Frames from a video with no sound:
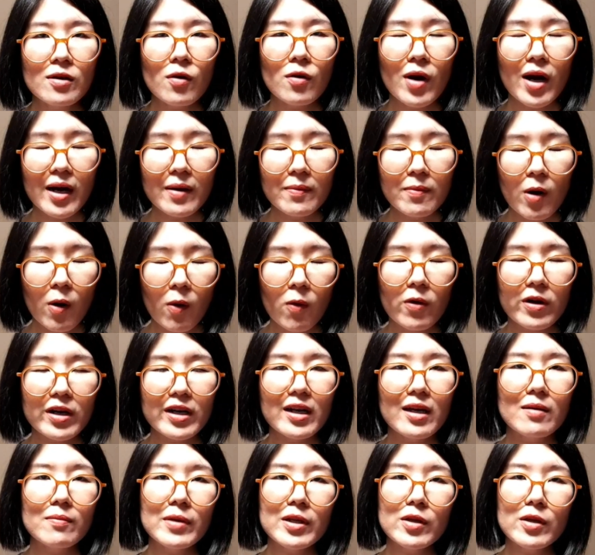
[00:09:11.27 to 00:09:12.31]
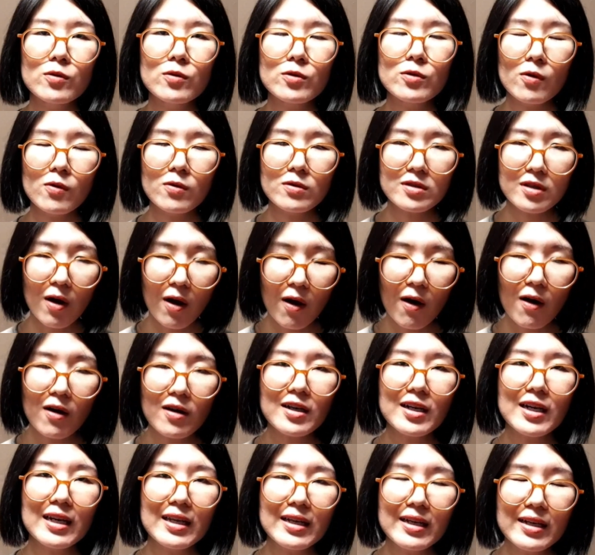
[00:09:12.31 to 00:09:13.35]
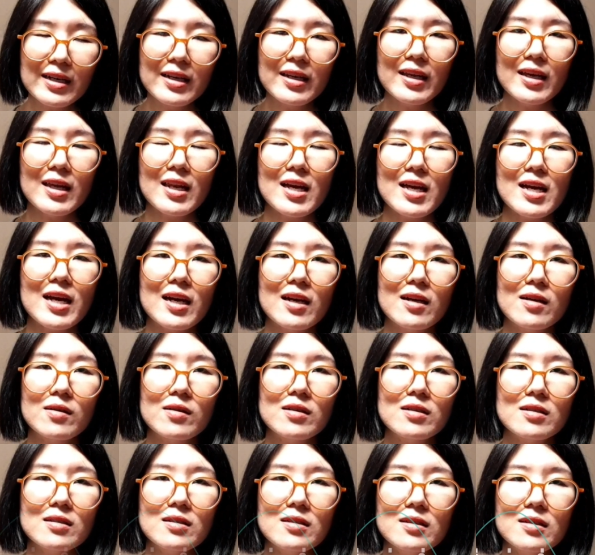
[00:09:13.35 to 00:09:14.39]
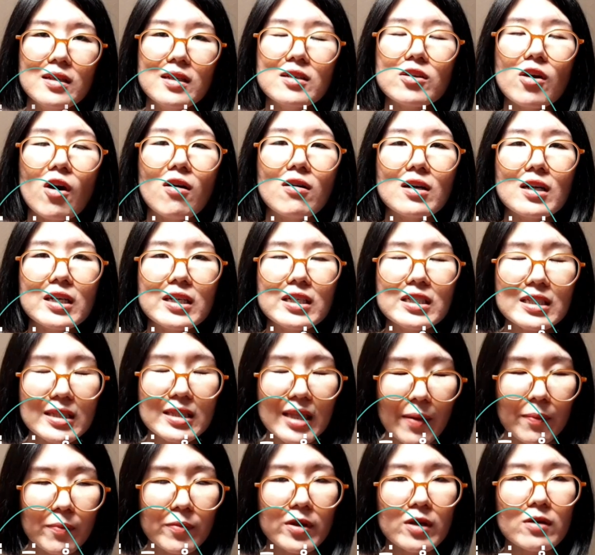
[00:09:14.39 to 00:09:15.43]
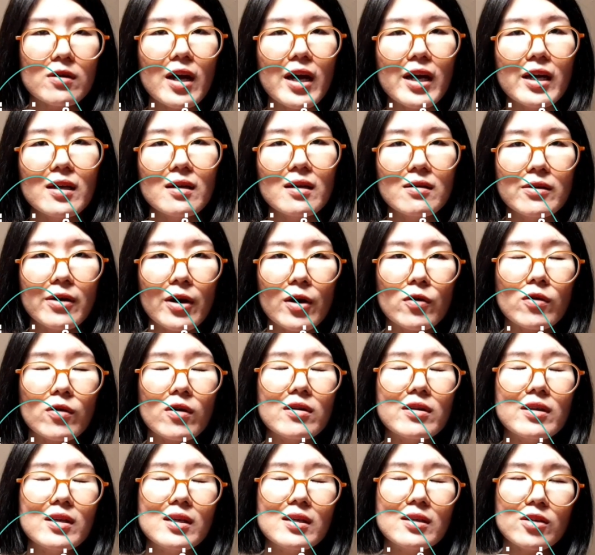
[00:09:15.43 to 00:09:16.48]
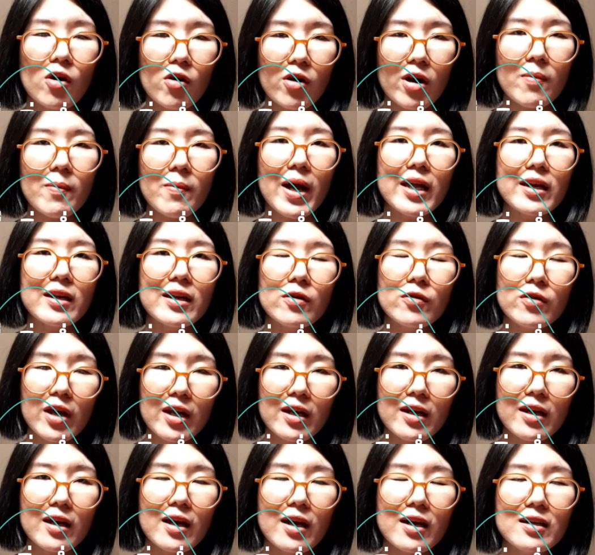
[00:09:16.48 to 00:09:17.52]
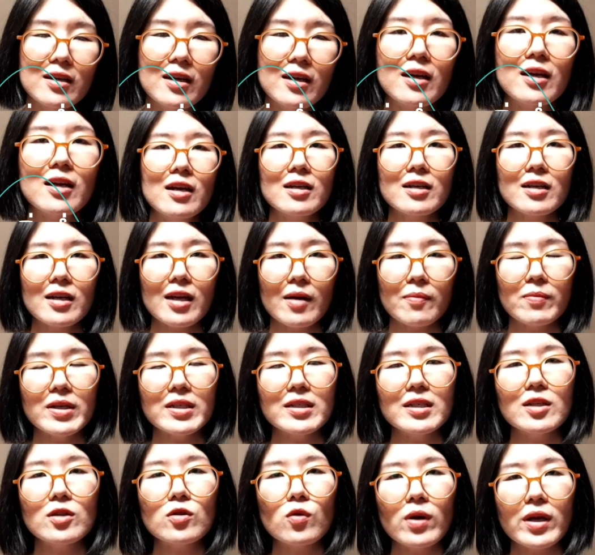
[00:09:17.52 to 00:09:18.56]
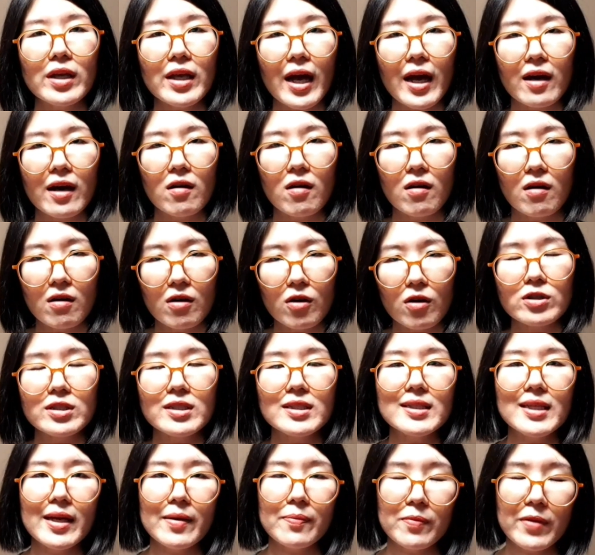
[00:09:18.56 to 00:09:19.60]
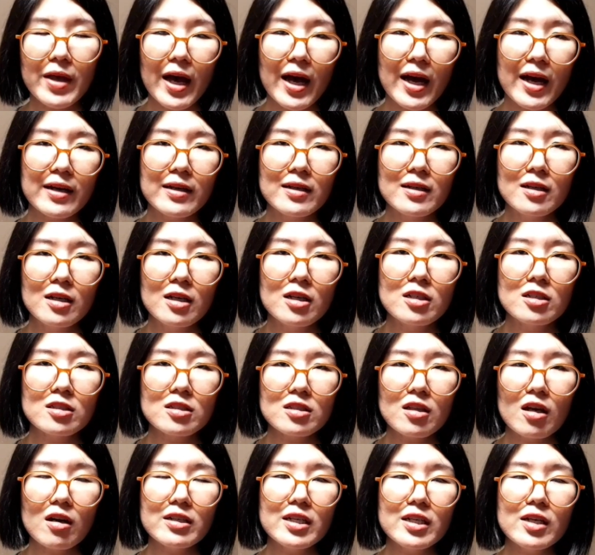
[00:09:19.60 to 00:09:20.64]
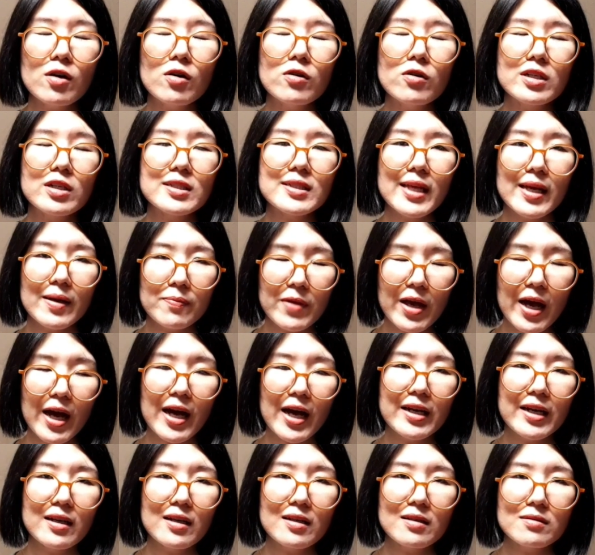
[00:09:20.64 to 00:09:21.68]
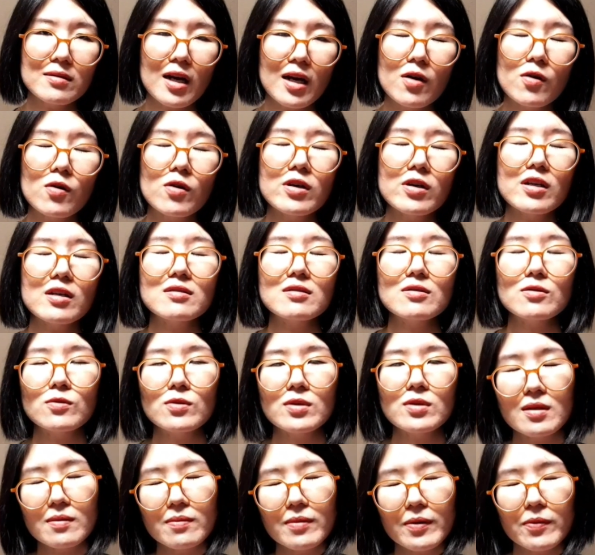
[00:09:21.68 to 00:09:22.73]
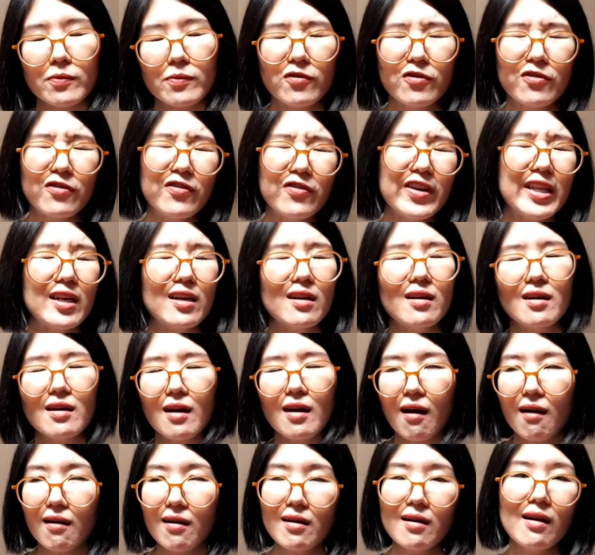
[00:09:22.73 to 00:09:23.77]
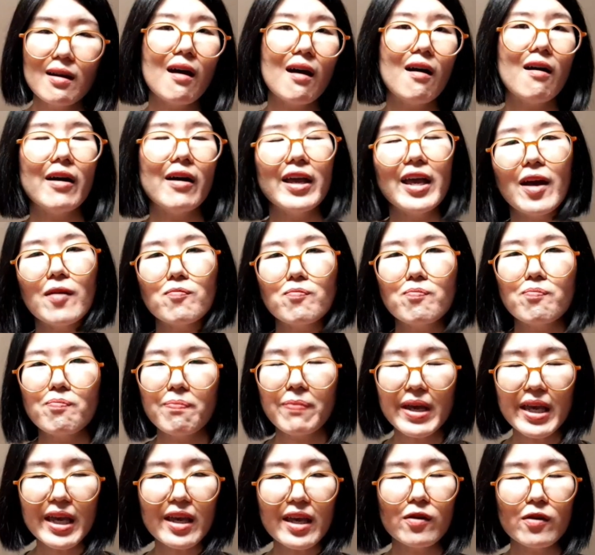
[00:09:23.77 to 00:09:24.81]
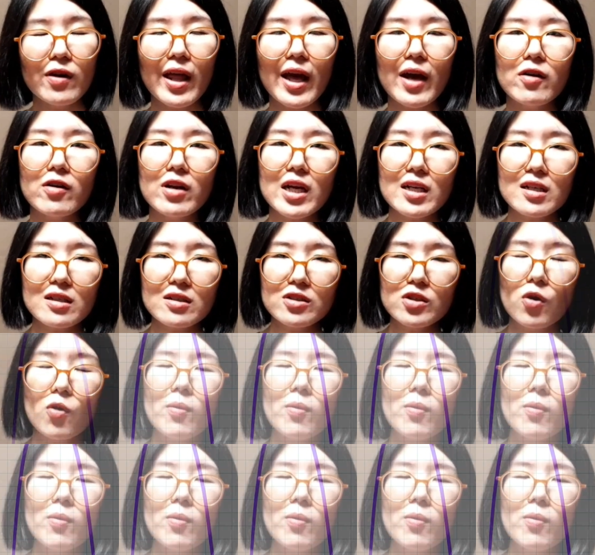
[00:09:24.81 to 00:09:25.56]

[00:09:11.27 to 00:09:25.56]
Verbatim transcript: ความโหดเนี่ยมันอยู่ตรงท้องคลื่นเนี่ยแหละค่ะยิ่งท้องคลื่นต่ำเท่าไหร่เราก็ยิ่งทรมานเท่านั้นนะคะกลับมาที่ตัวอย่างของคนเสพยาตอนที่คนเสพยาเนี่ยเขาก็ยังรู้สึกแบบฟินล่องลอยแฮปปี้อยู่แล้วนะคะก็โด